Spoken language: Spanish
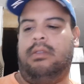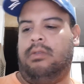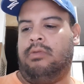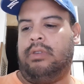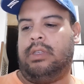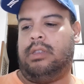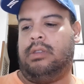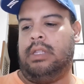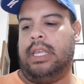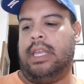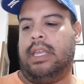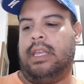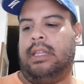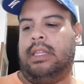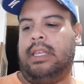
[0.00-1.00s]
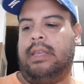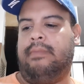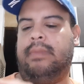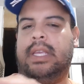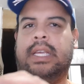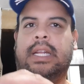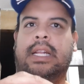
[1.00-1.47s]
de, de
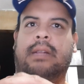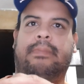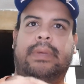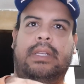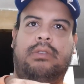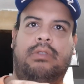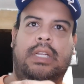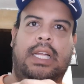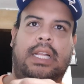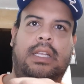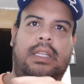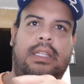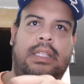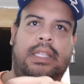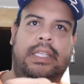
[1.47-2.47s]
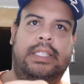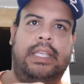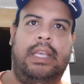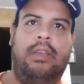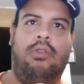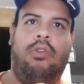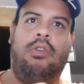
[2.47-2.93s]
mi canal personal.
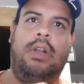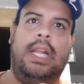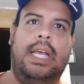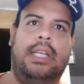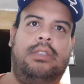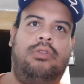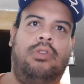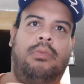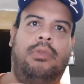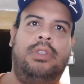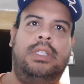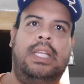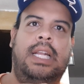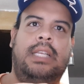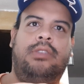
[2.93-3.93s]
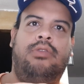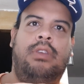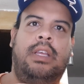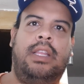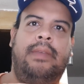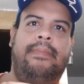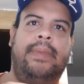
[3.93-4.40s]
Dice, hola, somos de la
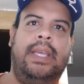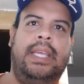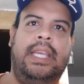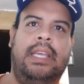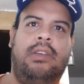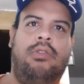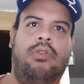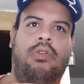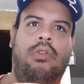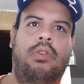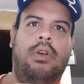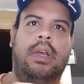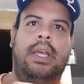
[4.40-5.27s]
Ciudad de México.